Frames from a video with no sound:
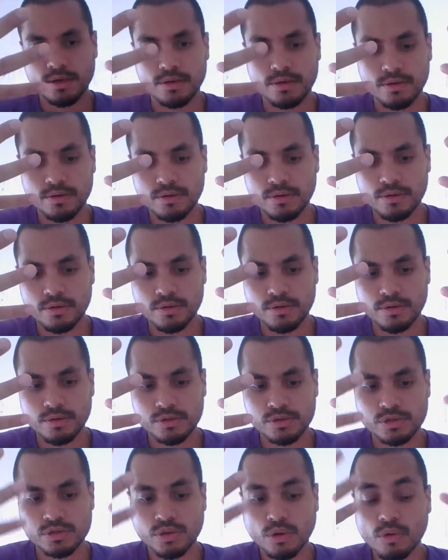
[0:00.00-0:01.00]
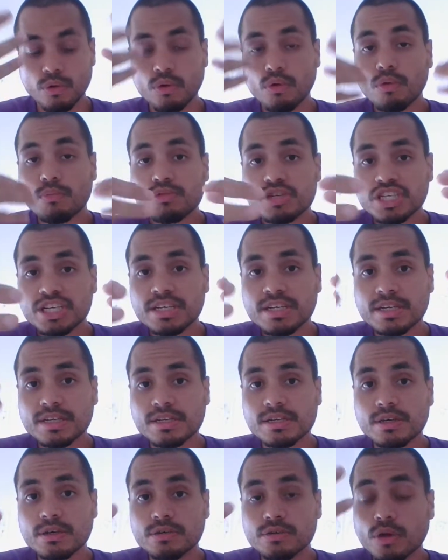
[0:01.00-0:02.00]
euh, sont l'objet,
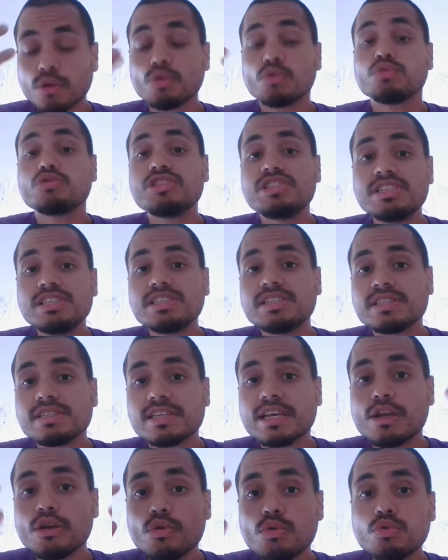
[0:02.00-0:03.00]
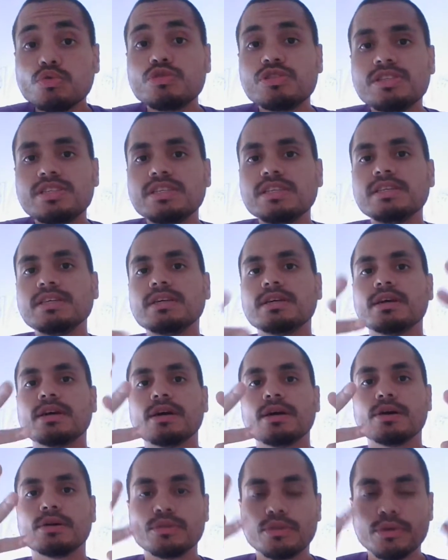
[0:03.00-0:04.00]
sont l'outil, c'est l'outil
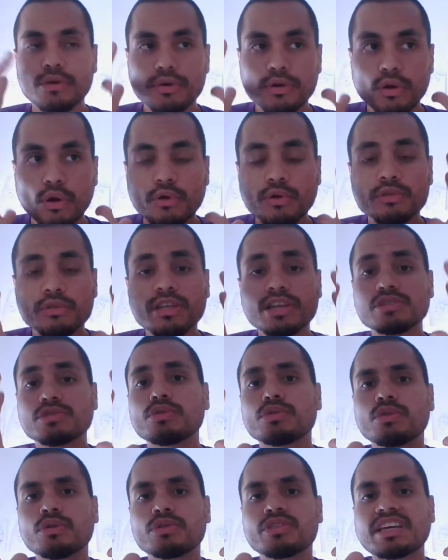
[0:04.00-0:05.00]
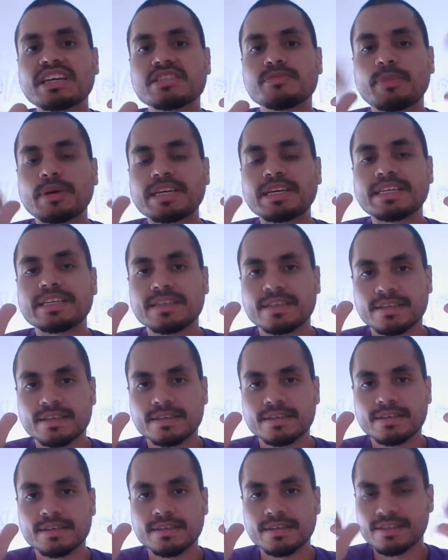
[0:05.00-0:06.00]
de l'orientation de notre esprit.
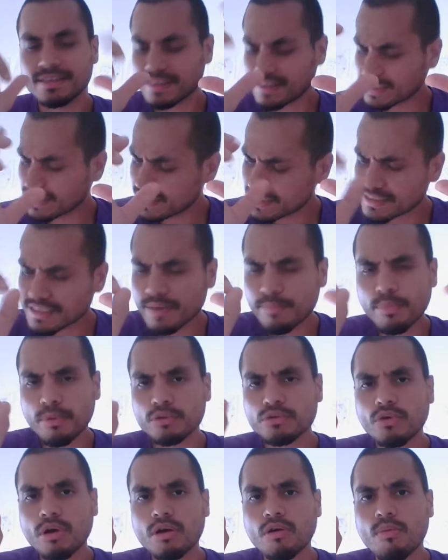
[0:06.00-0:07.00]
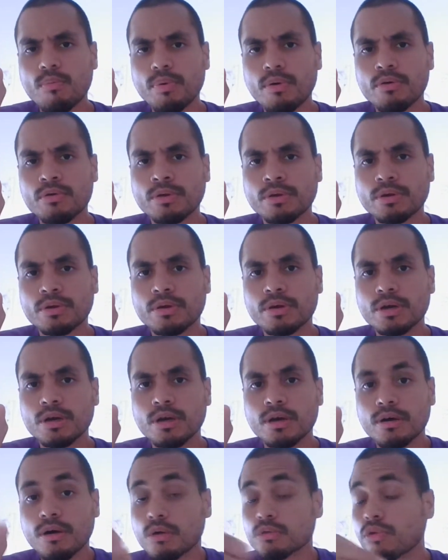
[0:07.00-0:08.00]
Très important à comprendre.
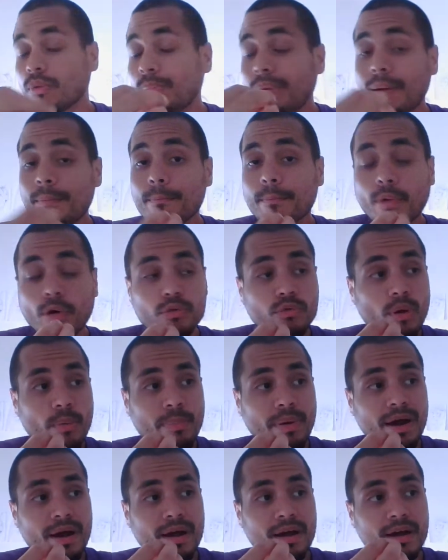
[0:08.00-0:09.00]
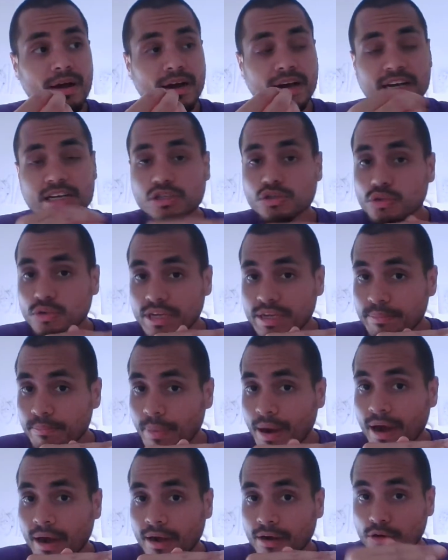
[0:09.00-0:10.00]
On ne doit pas raisonner
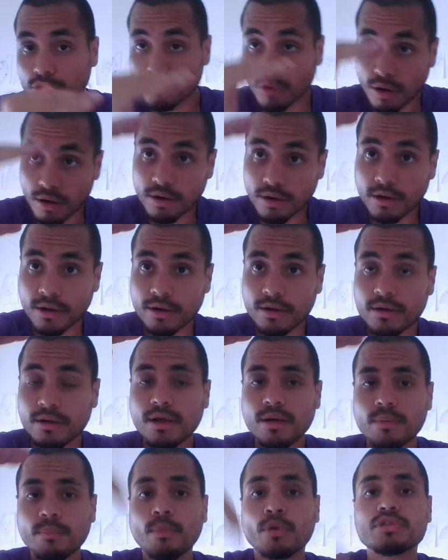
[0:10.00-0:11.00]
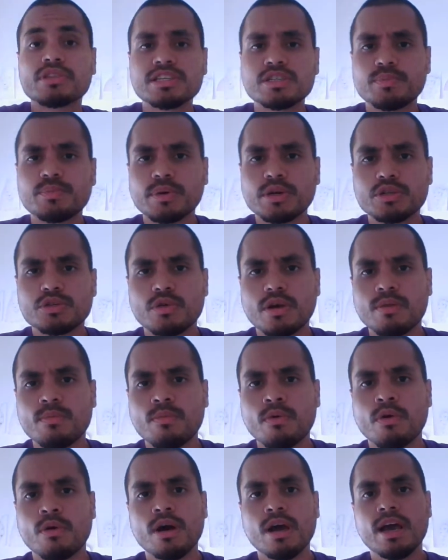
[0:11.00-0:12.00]
bas, on doit monter
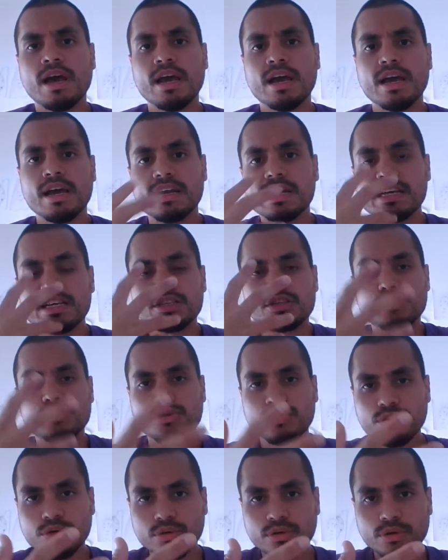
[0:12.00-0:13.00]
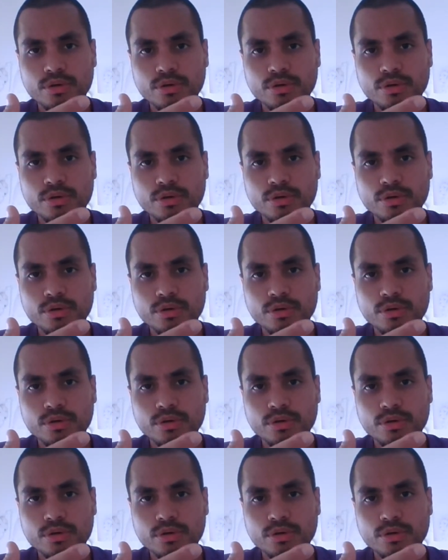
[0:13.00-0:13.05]
spirituellement. Les yeux